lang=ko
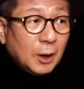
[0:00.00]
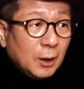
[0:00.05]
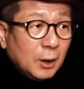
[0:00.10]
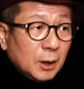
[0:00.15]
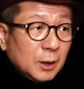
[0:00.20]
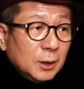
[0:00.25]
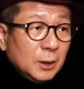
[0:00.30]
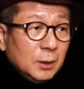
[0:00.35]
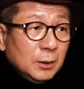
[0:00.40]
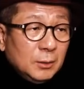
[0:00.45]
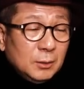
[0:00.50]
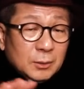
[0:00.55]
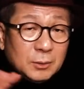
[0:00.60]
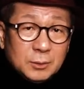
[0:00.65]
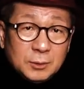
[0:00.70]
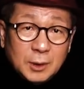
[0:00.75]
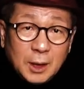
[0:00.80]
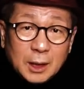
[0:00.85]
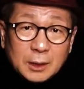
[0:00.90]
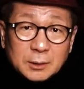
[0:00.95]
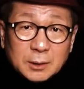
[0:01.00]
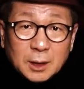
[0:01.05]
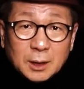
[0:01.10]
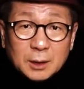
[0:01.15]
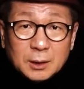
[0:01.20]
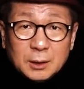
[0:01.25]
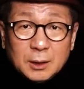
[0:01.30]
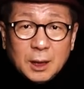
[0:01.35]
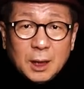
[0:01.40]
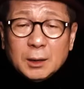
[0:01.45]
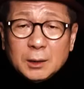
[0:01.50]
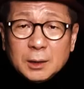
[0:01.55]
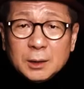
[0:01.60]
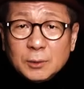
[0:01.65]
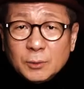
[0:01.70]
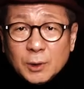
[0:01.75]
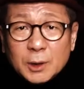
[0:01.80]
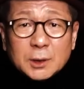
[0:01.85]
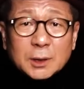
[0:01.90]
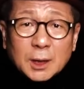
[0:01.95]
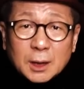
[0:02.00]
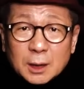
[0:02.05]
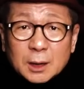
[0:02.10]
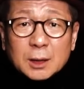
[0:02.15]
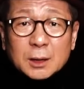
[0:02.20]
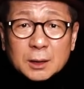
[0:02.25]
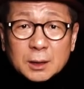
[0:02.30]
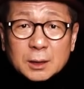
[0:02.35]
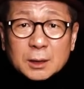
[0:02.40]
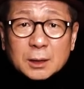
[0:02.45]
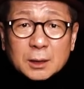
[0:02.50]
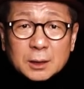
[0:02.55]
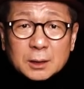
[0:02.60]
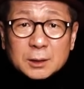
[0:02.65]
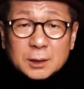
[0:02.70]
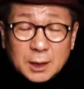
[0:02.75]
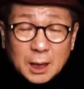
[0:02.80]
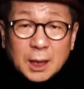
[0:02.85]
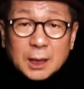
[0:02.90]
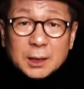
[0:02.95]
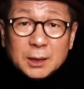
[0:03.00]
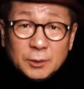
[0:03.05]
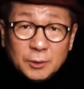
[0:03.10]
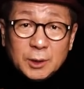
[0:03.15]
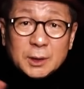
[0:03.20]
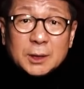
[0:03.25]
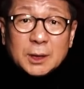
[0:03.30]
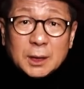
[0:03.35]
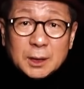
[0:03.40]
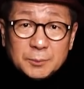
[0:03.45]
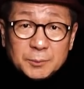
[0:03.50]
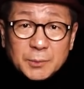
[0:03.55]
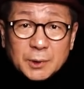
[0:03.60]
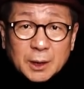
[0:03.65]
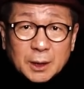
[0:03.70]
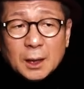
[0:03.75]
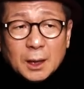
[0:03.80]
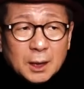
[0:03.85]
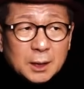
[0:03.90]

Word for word: 한인 그 행사인데 한인 회장 그때 한인 회장입니다.